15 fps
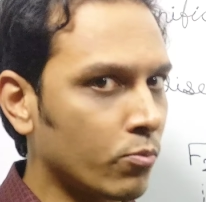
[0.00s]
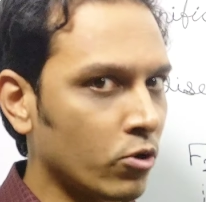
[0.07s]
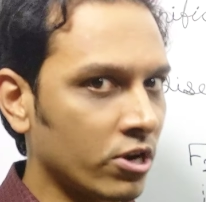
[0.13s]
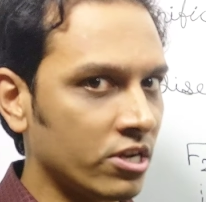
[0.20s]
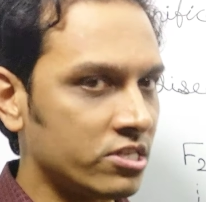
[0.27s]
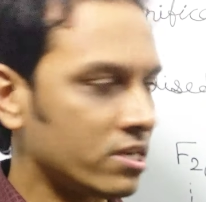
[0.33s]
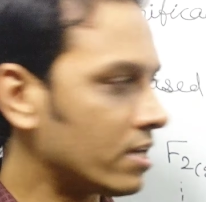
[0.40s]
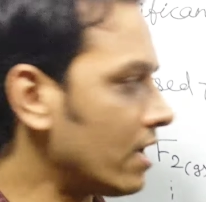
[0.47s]

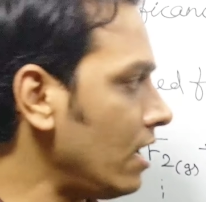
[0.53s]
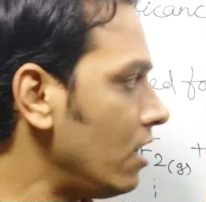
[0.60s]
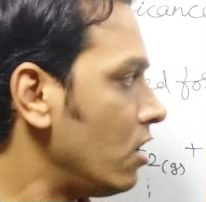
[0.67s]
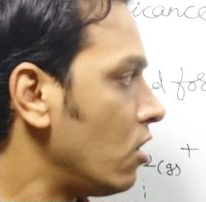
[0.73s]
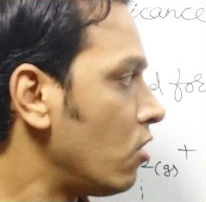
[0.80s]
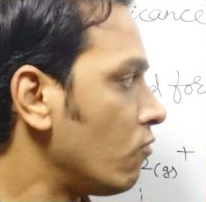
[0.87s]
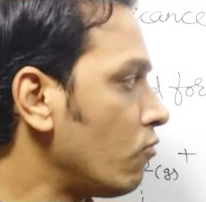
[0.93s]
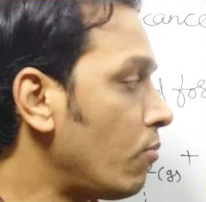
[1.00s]
पोटेंशियल का
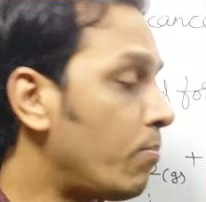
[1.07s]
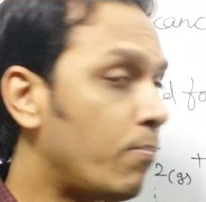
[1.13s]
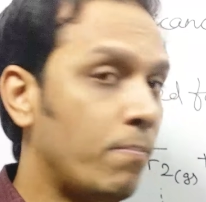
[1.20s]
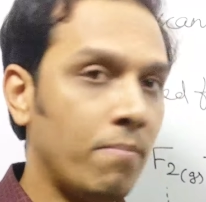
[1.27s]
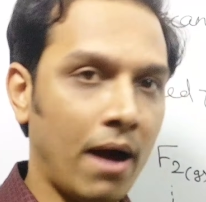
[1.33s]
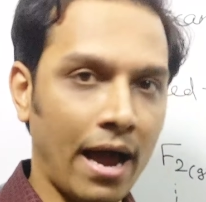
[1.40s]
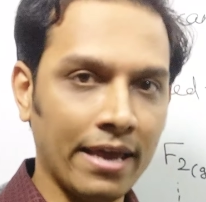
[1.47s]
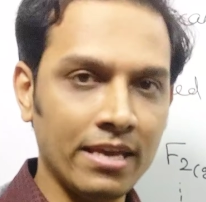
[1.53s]
वो
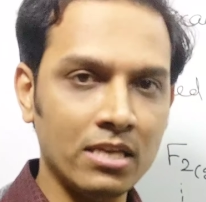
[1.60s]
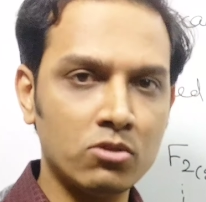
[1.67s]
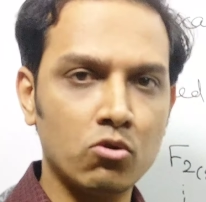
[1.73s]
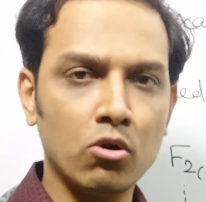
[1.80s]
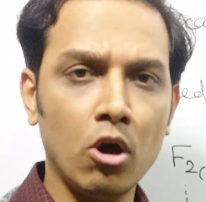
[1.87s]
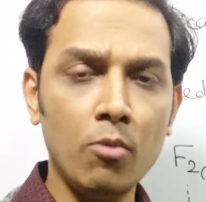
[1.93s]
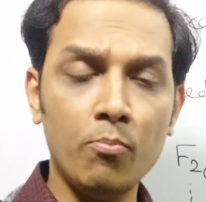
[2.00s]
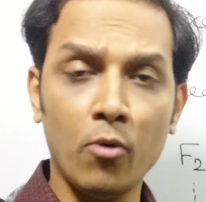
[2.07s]
हाइएस्ट
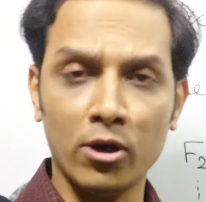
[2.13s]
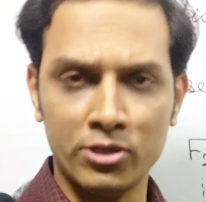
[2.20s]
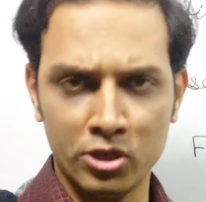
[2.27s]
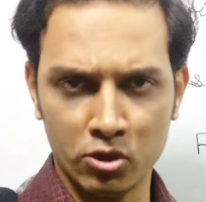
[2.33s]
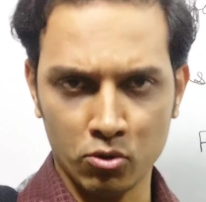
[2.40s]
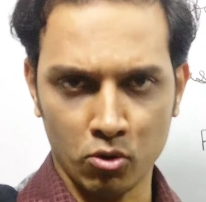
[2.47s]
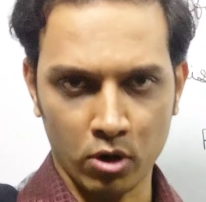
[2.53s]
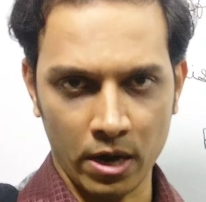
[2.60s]
होगा और
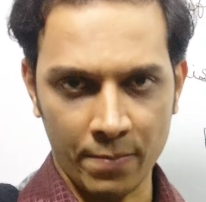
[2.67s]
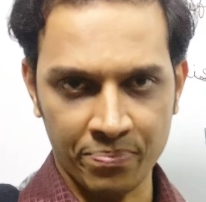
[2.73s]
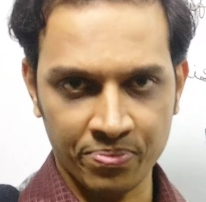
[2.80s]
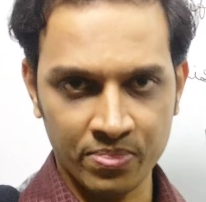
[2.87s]
पॉजिटिव होगा